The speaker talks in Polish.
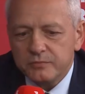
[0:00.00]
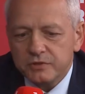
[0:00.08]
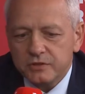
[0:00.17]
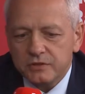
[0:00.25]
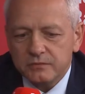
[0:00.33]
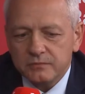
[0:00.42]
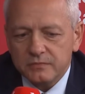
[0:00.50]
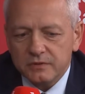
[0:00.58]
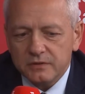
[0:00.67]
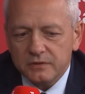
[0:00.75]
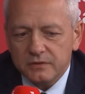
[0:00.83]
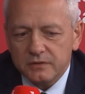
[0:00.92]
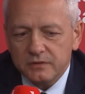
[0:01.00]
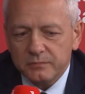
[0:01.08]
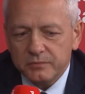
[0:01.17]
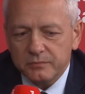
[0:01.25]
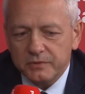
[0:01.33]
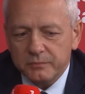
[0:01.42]
się tym, e,
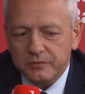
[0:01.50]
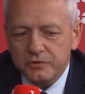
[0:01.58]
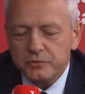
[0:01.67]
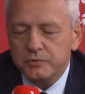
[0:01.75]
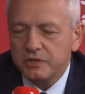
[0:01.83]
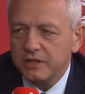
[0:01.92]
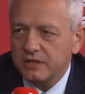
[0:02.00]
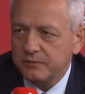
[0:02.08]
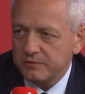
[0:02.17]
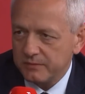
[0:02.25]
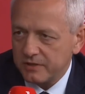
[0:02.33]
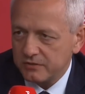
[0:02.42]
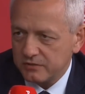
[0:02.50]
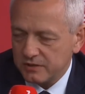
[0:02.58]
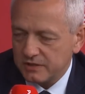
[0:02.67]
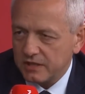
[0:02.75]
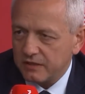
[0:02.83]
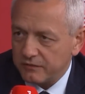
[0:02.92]
nie powinniśmy się nad tym za bardzo
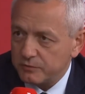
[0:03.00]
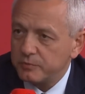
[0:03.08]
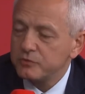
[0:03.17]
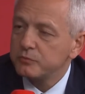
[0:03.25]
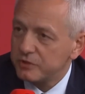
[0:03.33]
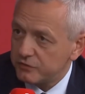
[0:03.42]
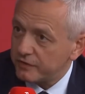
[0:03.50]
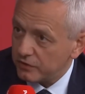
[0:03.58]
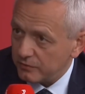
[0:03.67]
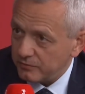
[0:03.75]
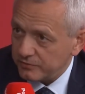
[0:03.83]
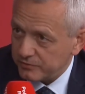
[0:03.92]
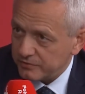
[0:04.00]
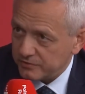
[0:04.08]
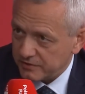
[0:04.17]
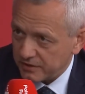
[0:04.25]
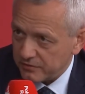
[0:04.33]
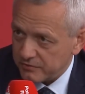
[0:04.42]
zastanawiać. Powinniśmy mieć świadomość
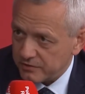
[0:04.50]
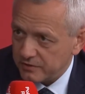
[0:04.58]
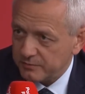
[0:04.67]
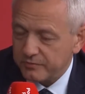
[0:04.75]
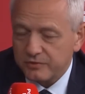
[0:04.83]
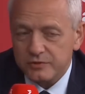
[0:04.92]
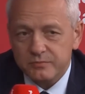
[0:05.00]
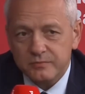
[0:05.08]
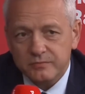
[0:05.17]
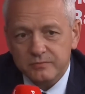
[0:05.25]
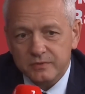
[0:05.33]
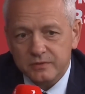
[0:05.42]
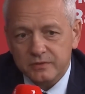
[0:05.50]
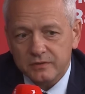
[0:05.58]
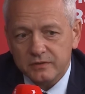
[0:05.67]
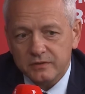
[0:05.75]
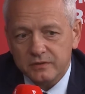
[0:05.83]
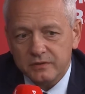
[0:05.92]
zagrożeń, powinniśmy e,
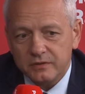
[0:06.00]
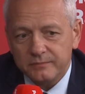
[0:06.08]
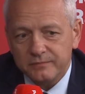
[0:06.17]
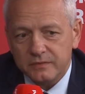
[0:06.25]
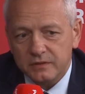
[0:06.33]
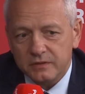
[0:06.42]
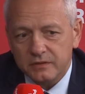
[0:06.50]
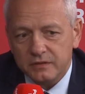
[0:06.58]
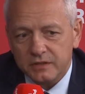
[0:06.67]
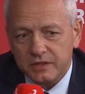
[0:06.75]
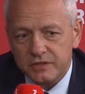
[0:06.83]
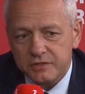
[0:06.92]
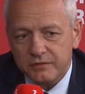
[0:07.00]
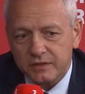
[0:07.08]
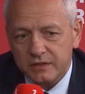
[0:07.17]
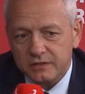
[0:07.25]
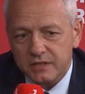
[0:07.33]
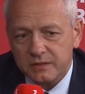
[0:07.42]
i, e, i takie
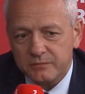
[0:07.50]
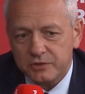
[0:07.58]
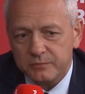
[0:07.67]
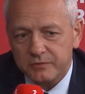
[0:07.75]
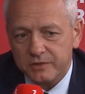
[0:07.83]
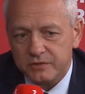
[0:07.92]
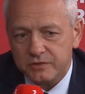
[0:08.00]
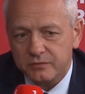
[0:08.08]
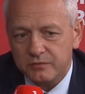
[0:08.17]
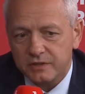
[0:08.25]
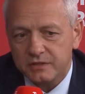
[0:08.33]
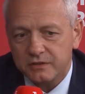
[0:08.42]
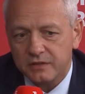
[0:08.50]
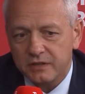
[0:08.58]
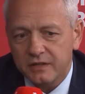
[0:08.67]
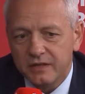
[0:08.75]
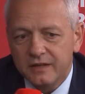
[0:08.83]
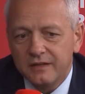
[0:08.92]
działania staramy się prowadzić edukacyjne
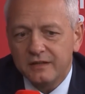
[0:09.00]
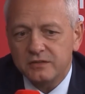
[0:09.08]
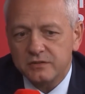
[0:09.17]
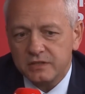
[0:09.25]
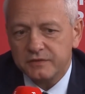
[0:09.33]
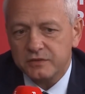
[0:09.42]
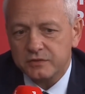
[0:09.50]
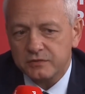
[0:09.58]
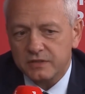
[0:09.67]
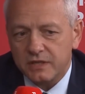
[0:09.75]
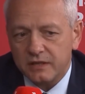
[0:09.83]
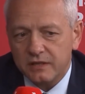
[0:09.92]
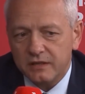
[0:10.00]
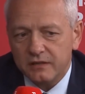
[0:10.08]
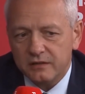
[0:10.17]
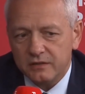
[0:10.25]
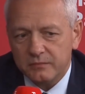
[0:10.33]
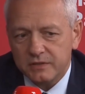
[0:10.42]
na coraz większą skalę,
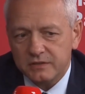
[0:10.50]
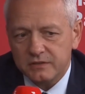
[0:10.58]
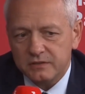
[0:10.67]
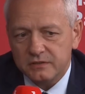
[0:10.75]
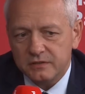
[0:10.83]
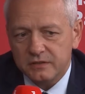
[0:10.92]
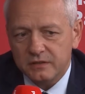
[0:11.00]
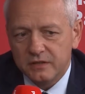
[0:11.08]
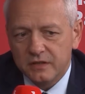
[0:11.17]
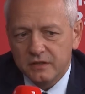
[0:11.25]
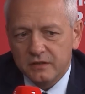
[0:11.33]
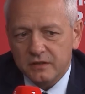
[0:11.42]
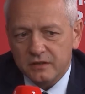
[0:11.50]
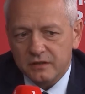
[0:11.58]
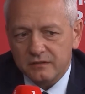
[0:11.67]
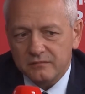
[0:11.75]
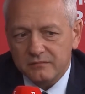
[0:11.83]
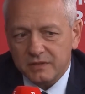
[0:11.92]
natomiast
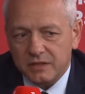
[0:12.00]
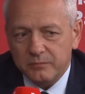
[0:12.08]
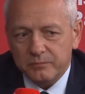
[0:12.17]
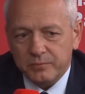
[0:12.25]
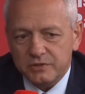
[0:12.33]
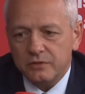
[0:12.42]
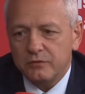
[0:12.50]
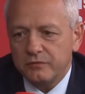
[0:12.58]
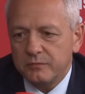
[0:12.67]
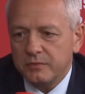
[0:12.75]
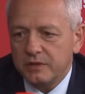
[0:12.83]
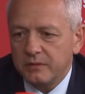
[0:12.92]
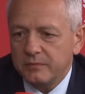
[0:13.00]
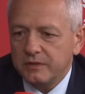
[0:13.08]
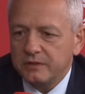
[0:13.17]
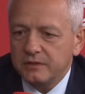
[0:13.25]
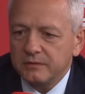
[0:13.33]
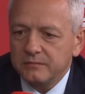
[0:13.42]
E, takim podstawowym
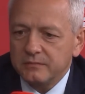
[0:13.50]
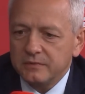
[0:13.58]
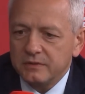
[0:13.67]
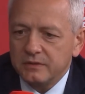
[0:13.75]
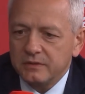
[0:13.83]
elementem e,